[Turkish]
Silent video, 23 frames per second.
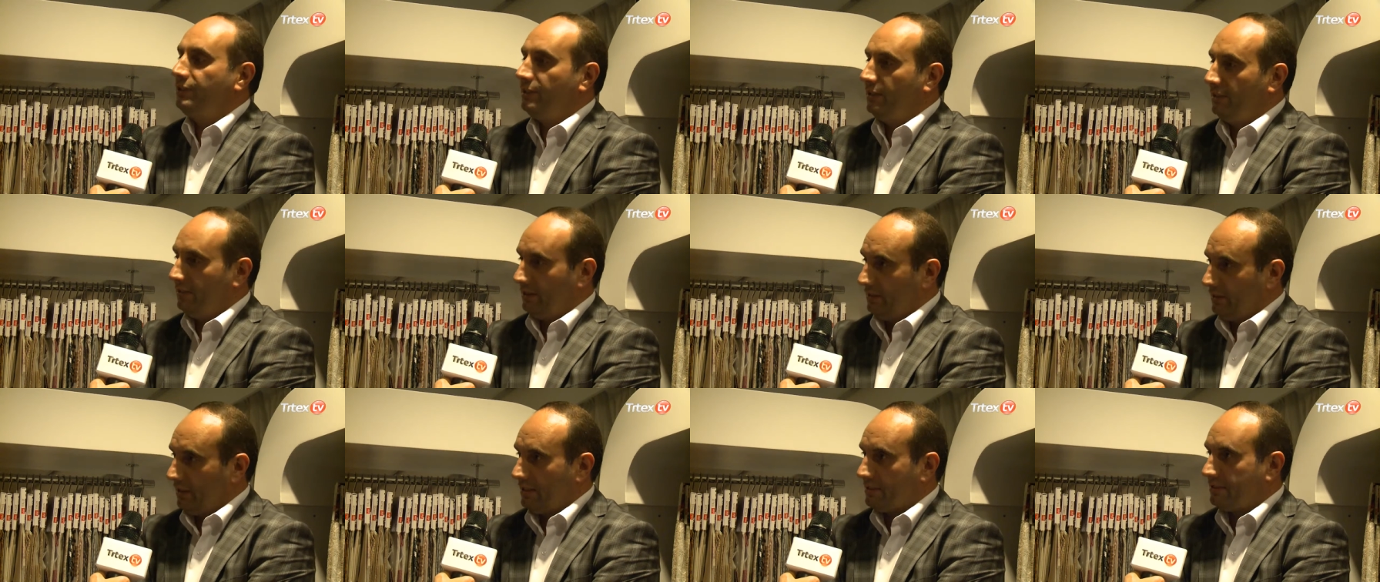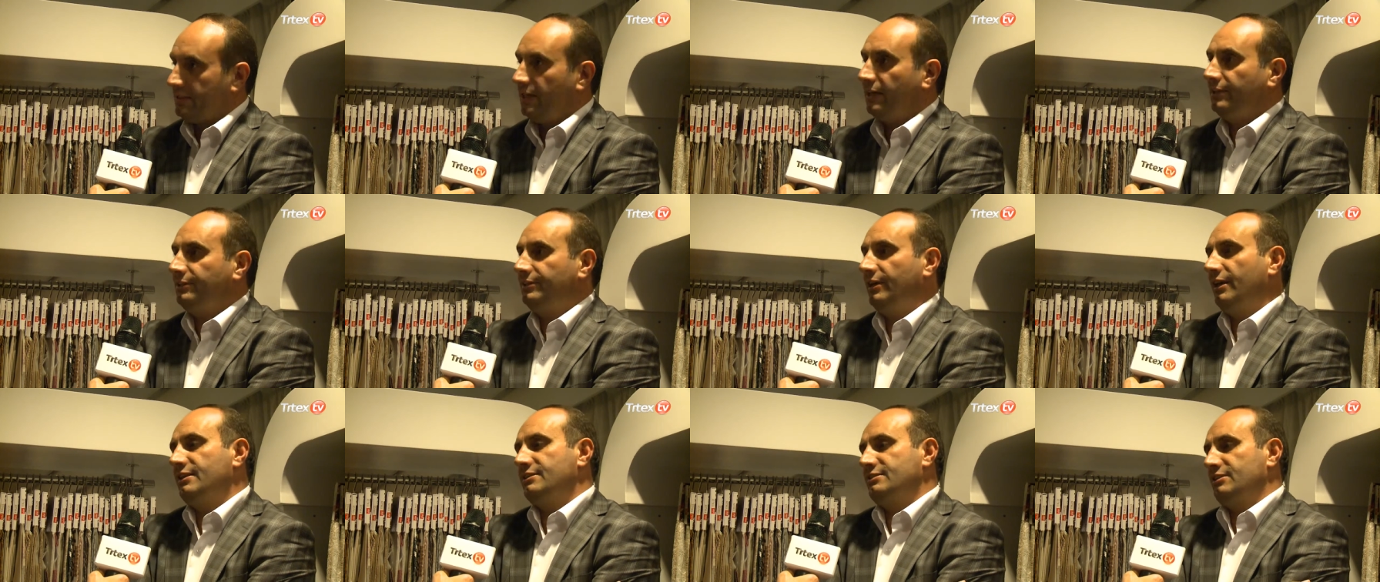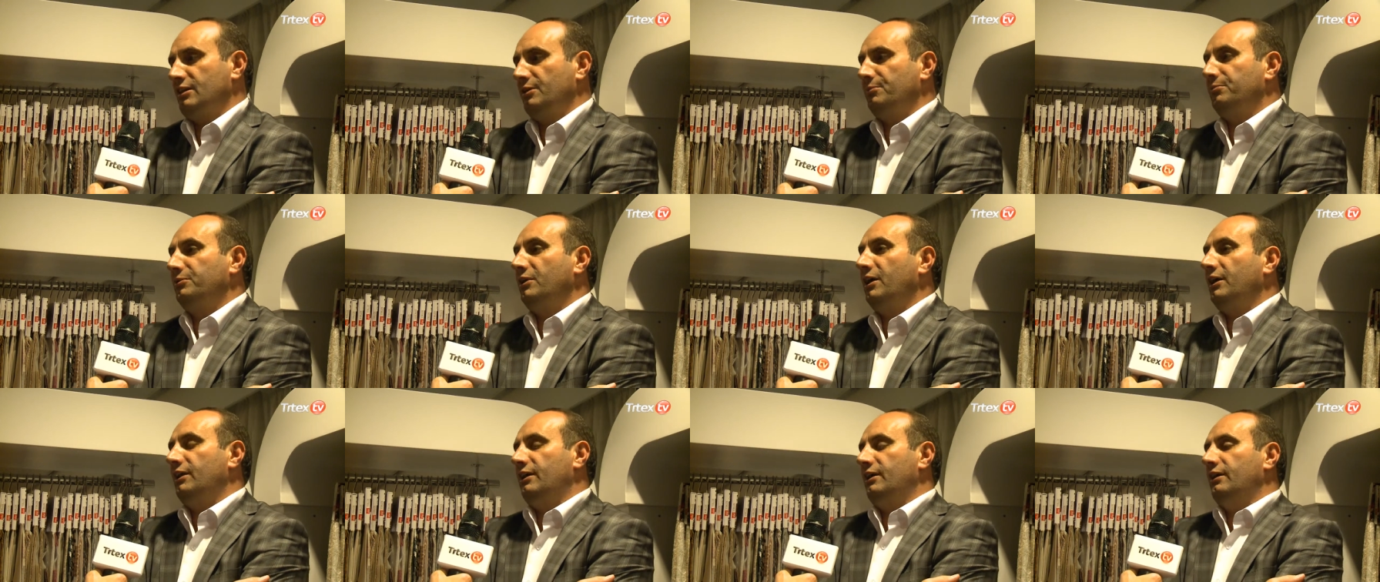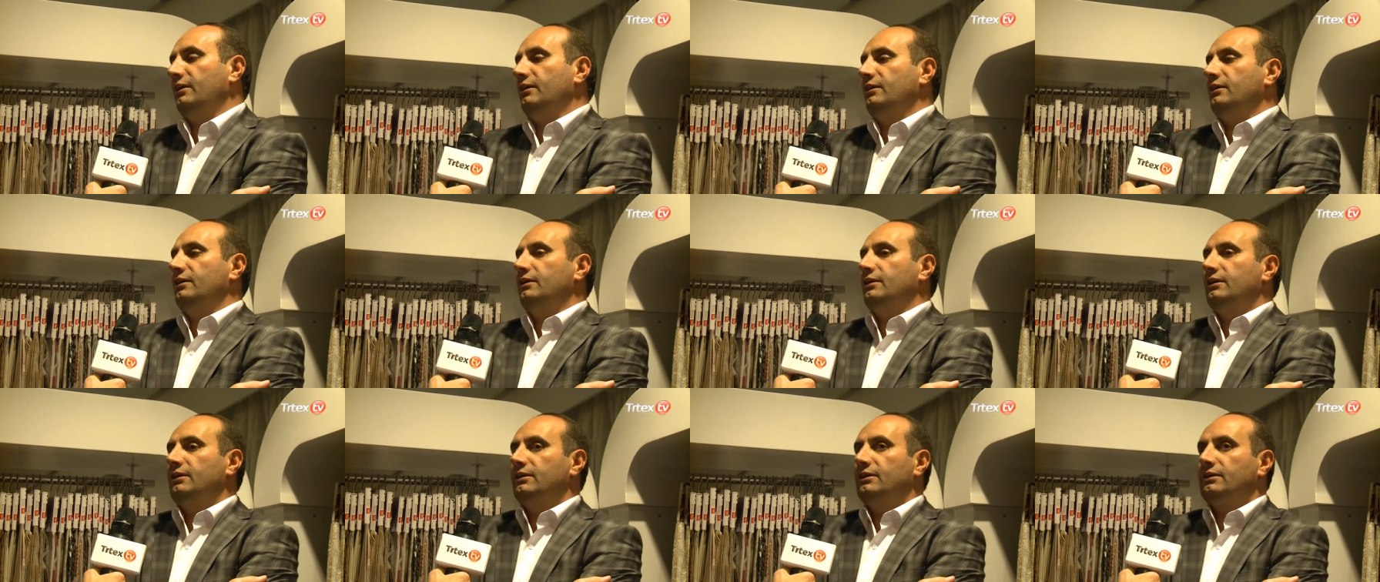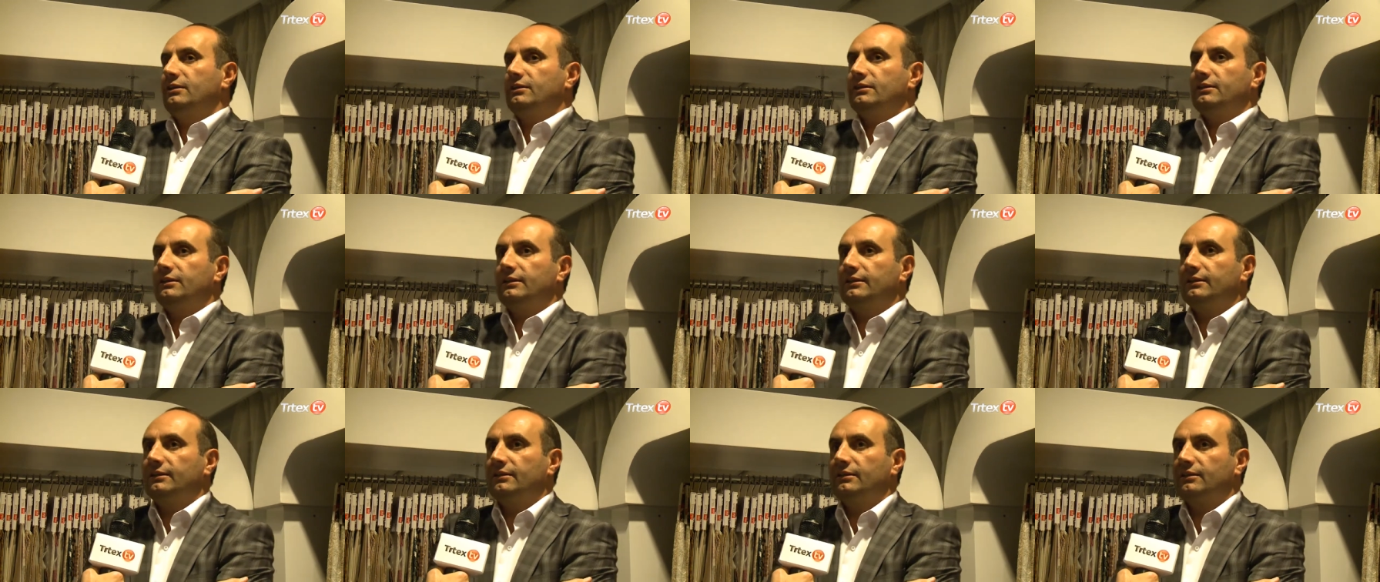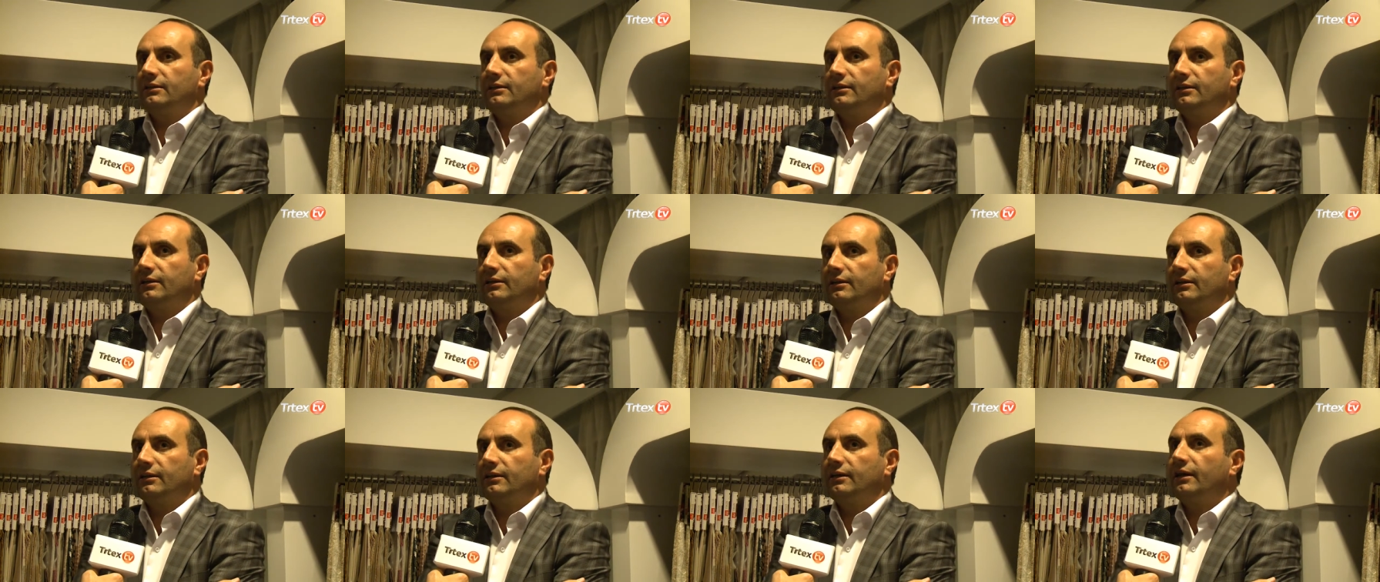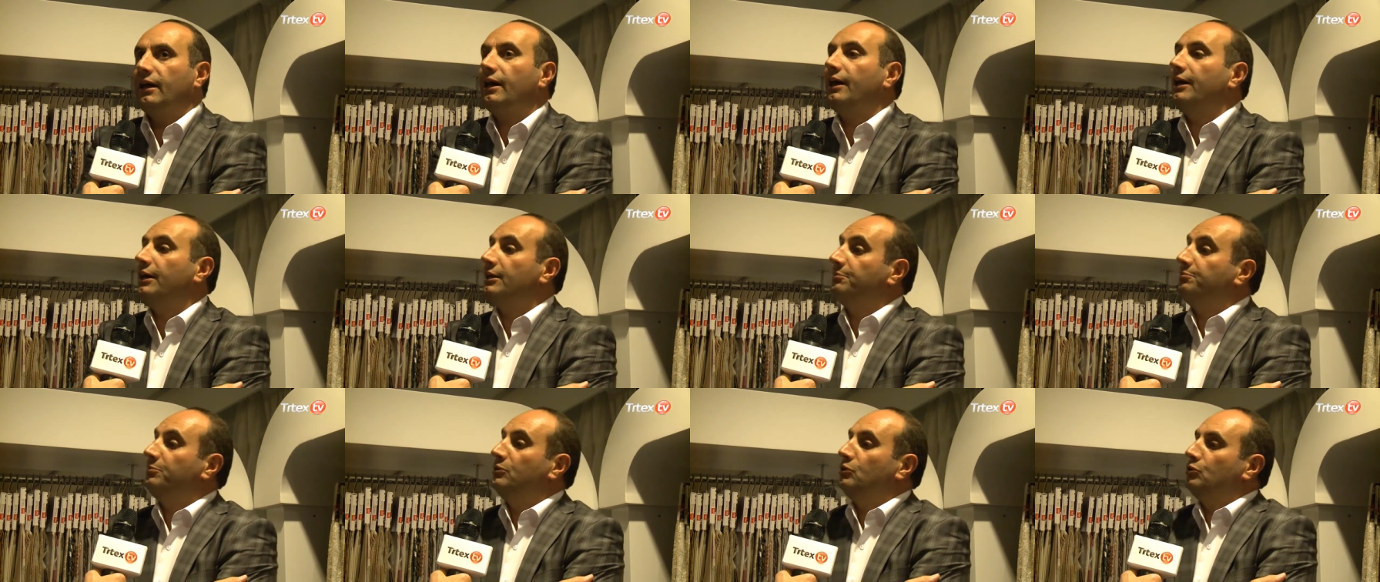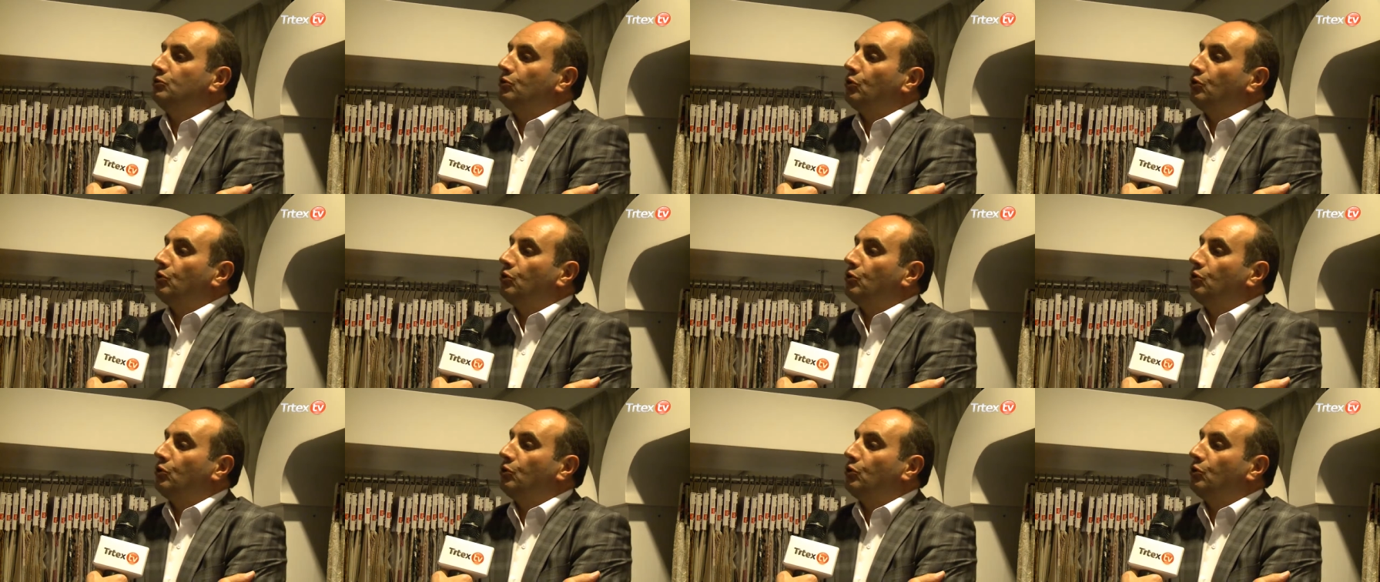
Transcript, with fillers: yılında zaten Zabra'yla e, gayet bir